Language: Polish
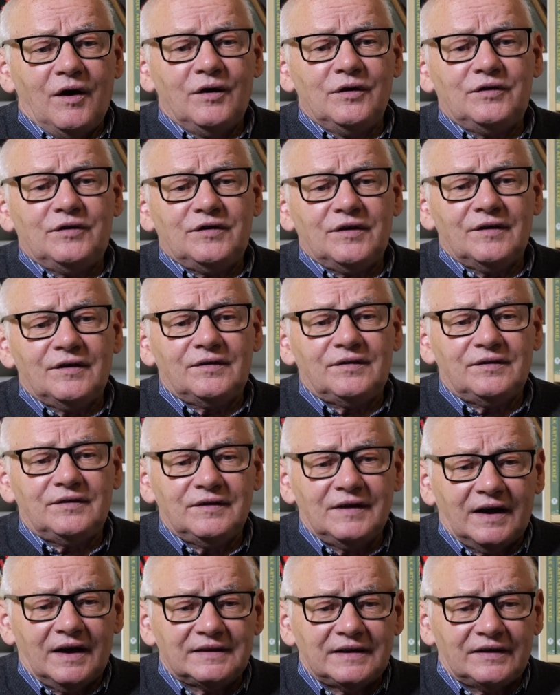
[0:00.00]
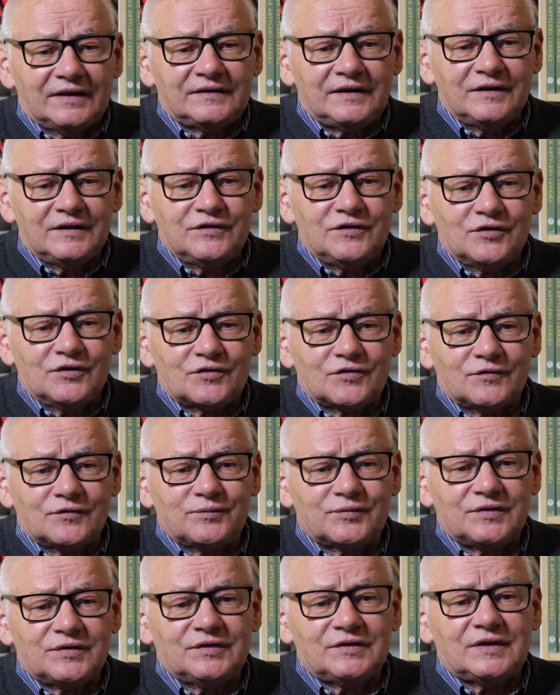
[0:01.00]
Ojciec, jak na
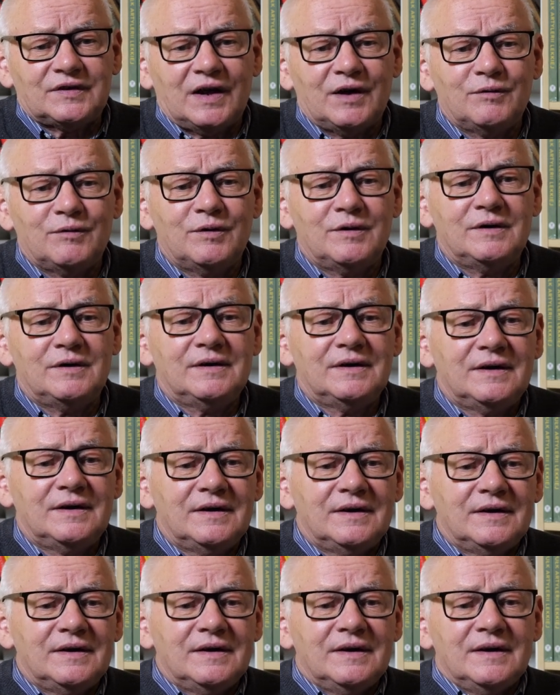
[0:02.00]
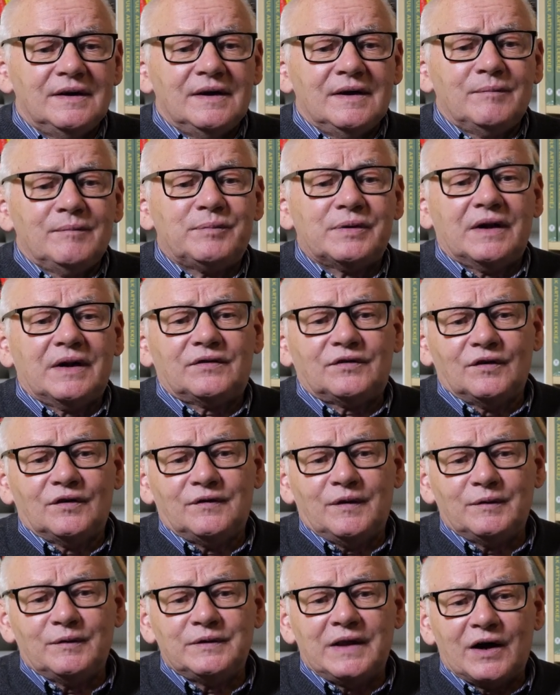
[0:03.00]
Sędziszów przystało,
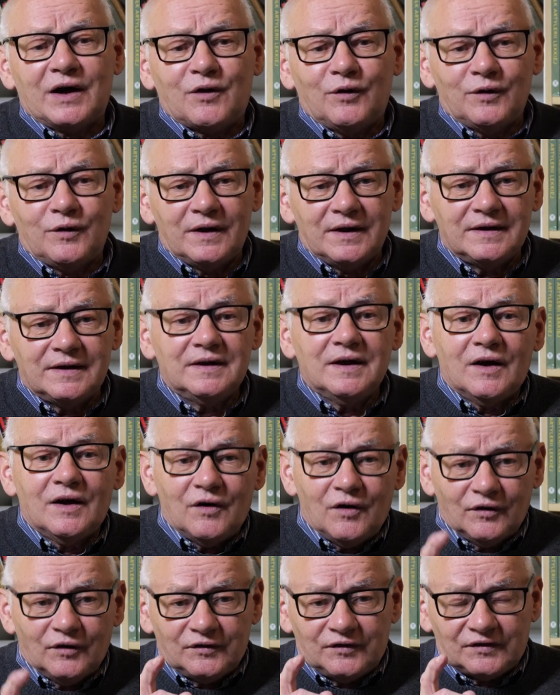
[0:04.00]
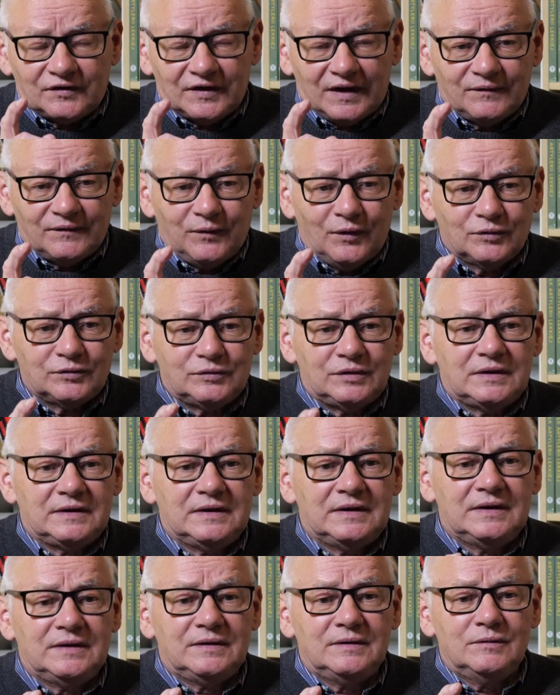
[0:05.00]
pracował na kolei, choć z zawodu
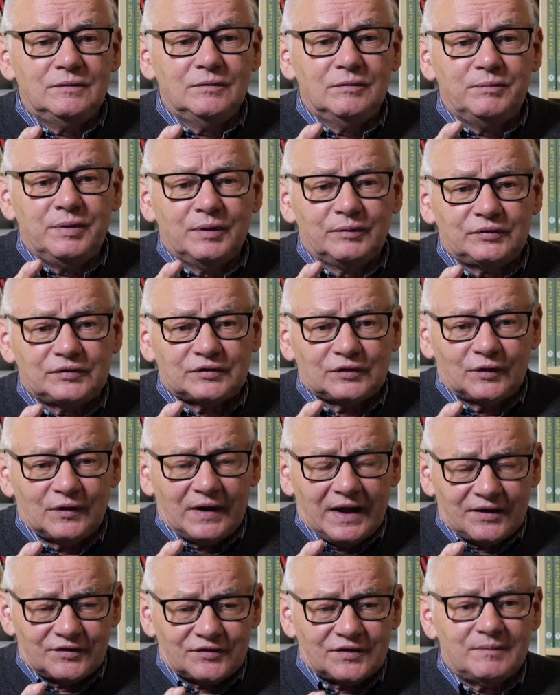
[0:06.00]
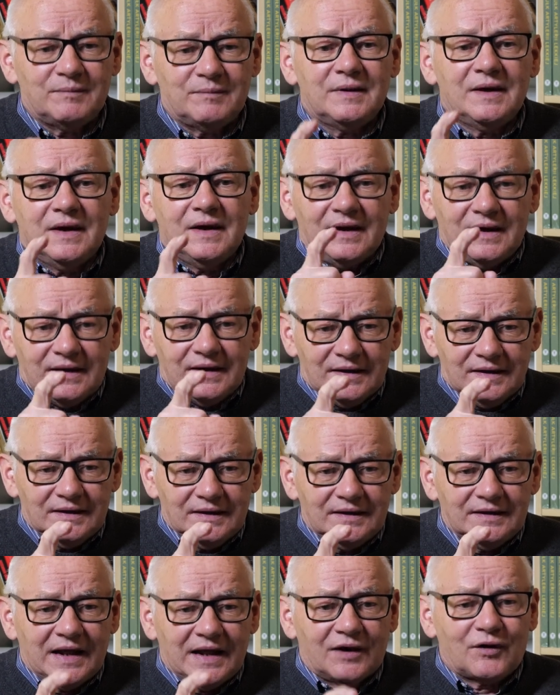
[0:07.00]
był stolarzem
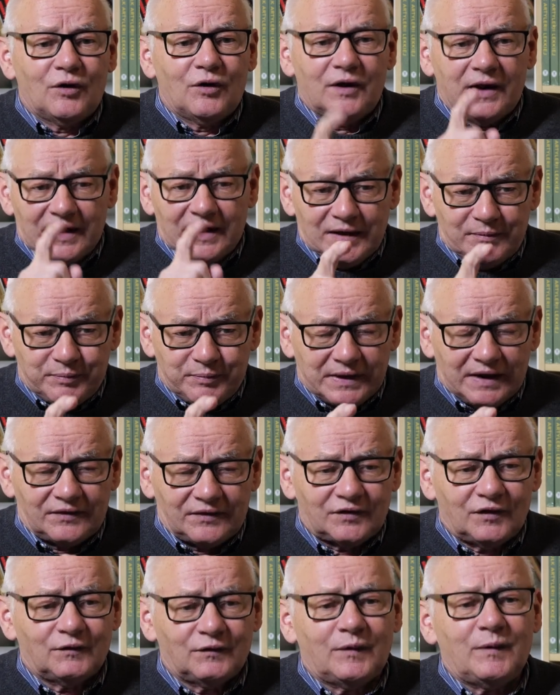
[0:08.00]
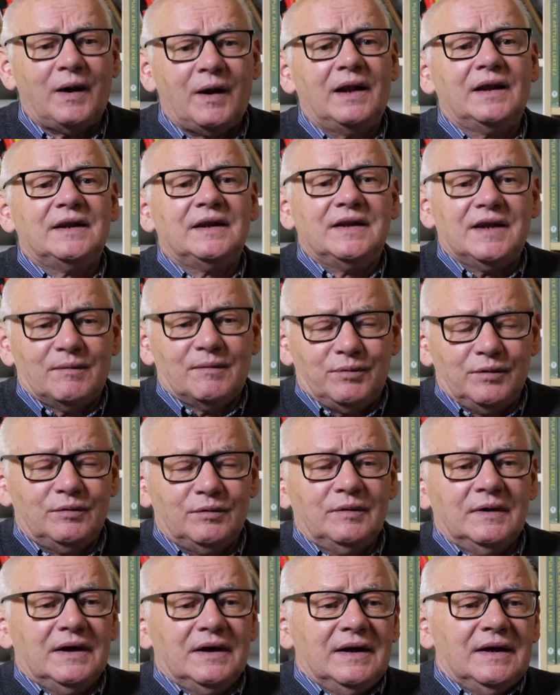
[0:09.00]
i na kolei pracował, ale nie
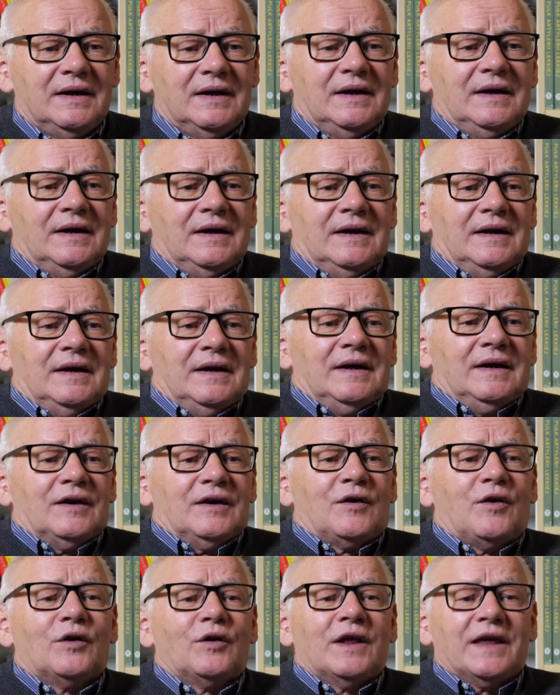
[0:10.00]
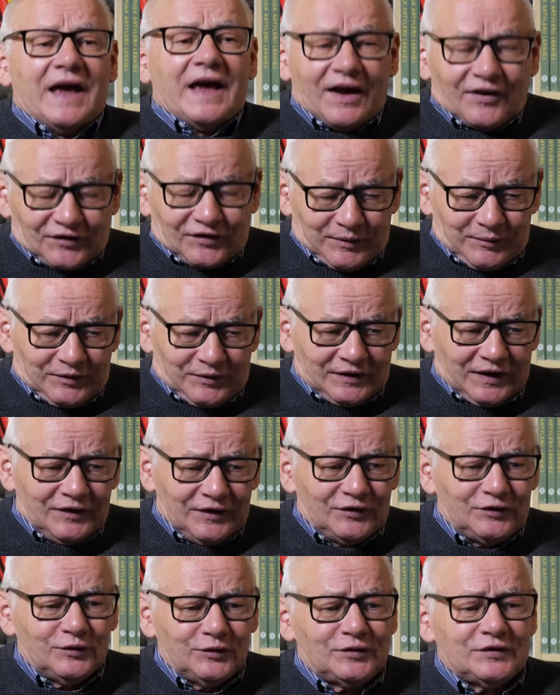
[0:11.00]
był kolejarzem
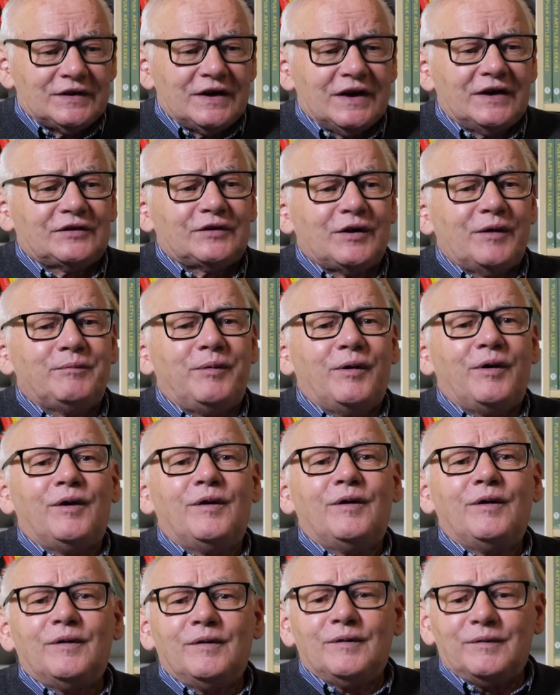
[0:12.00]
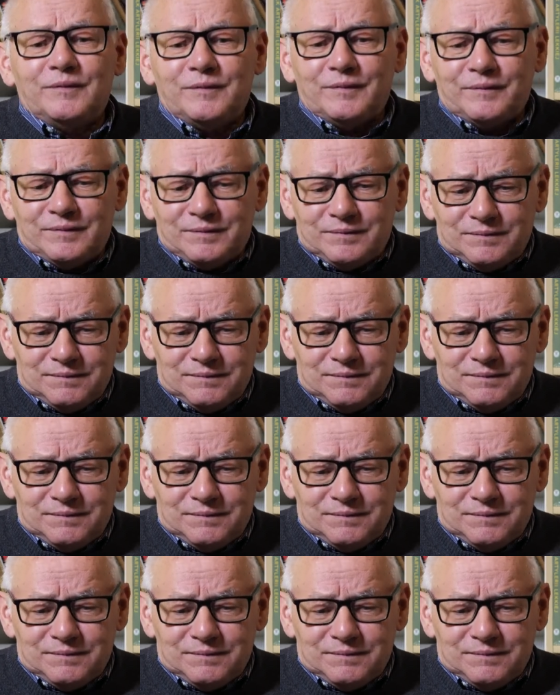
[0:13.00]
sensu stricto, bo